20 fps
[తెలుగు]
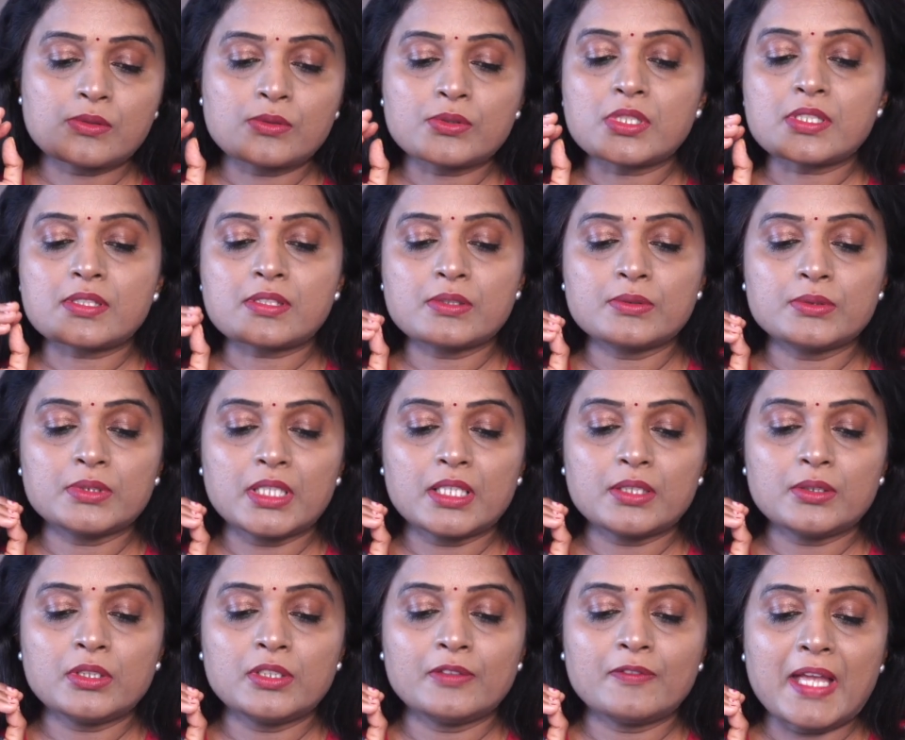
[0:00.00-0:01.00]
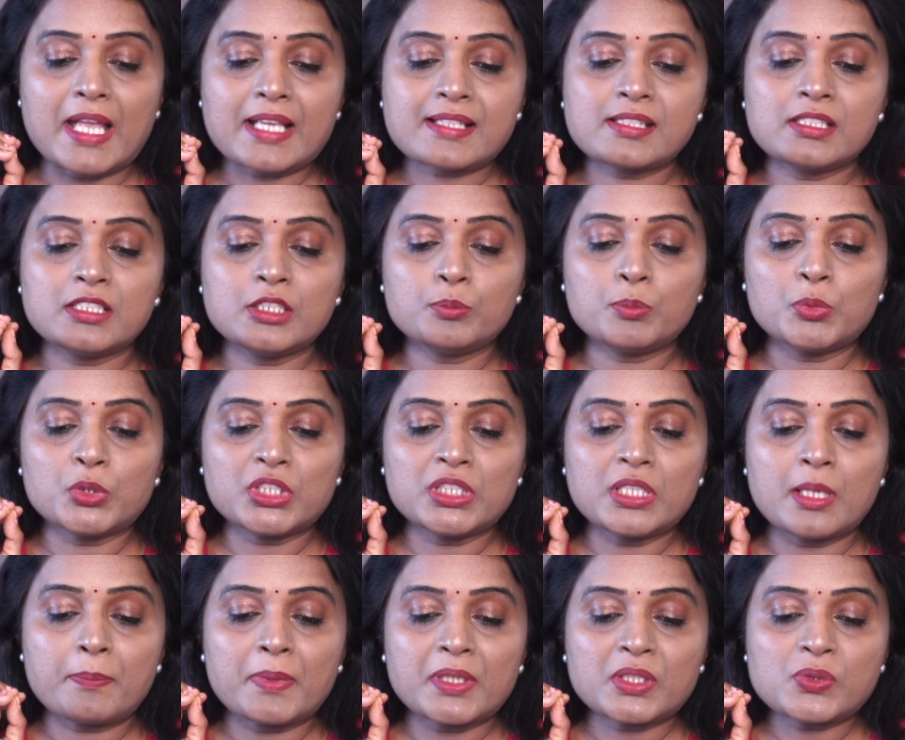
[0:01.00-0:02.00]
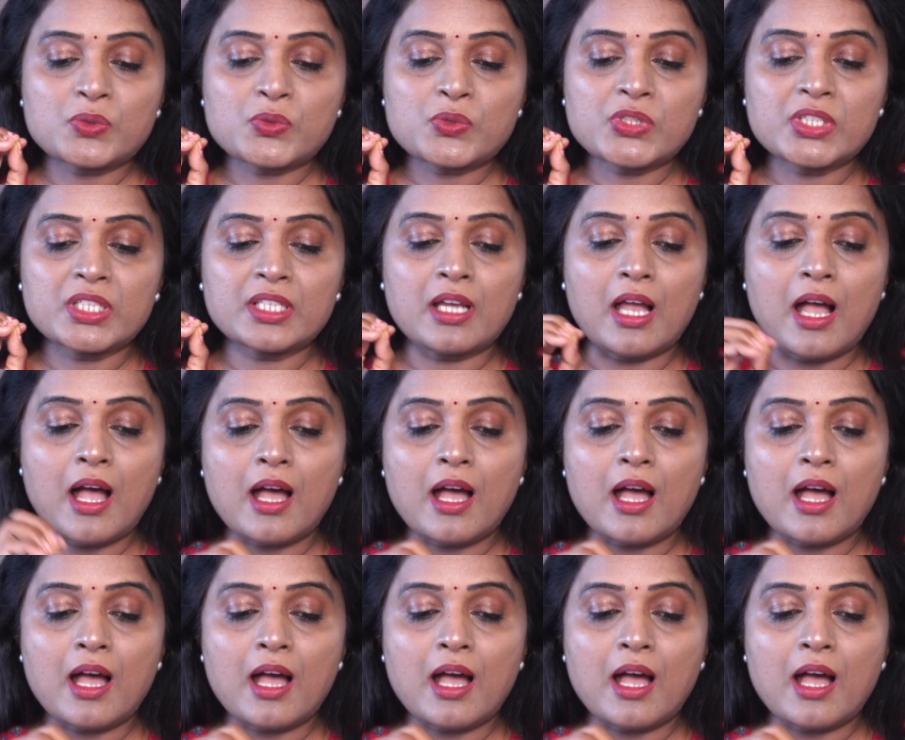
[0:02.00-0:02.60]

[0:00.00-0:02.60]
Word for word: సూచిస్తూ ఉన్నారు ఈ వ్యాక్సిన్ పుట్టినప్పటి నుంచి